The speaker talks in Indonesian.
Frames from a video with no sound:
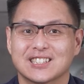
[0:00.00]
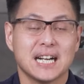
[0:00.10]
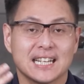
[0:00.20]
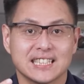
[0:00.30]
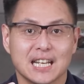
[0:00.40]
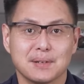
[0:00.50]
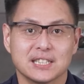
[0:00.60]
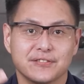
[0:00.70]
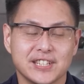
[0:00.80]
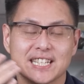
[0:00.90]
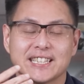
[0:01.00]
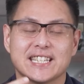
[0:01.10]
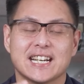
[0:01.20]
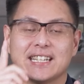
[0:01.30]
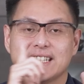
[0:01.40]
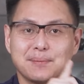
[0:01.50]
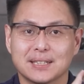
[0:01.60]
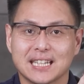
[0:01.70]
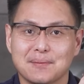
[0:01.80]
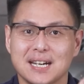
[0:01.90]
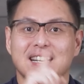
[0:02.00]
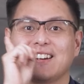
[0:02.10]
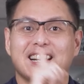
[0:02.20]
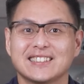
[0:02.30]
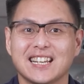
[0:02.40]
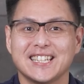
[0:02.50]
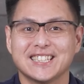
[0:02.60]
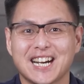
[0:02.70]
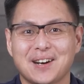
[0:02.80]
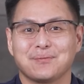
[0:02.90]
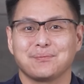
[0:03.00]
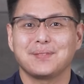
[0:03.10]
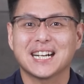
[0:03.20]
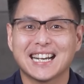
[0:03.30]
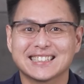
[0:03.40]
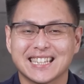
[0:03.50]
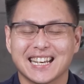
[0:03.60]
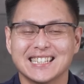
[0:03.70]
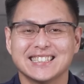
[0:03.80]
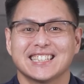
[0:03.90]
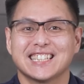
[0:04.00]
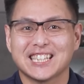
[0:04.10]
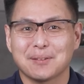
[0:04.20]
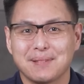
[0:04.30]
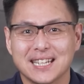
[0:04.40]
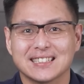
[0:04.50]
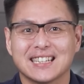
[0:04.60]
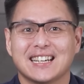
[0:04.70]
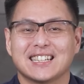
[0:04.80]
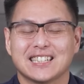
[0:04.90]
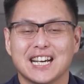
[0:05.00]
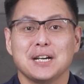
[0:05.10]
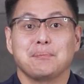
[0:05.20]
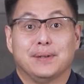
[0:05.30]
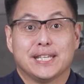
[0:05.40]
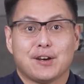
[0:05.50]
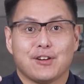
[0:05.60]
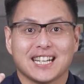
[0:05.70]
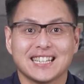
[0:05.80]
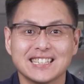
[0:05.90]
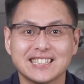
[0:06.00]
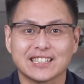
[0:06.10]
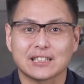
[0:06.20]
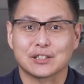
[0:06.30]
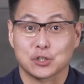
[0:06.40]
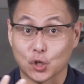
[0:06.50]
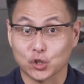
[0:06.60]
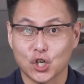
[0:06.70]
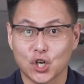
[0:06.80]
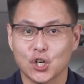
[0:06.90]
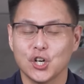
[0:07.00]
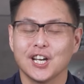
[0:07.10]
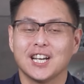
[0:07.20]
Penghasilan pasif ini ada tiga. Yang pertama, rental income. Penghasilan yang didapat karena menyewakan aset. Contoh,